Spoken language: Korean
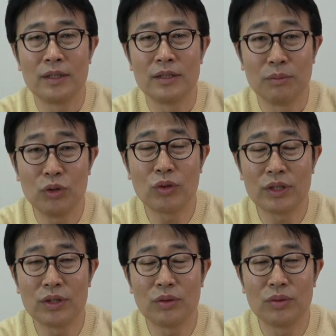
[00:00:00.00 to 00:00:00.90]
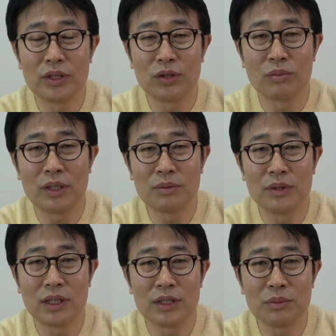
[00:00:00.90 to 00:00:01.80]
미국 같은 경우는 제가 좀
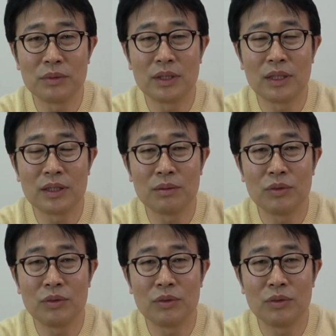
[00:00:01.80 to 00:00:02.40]
말씀드리겠습니다.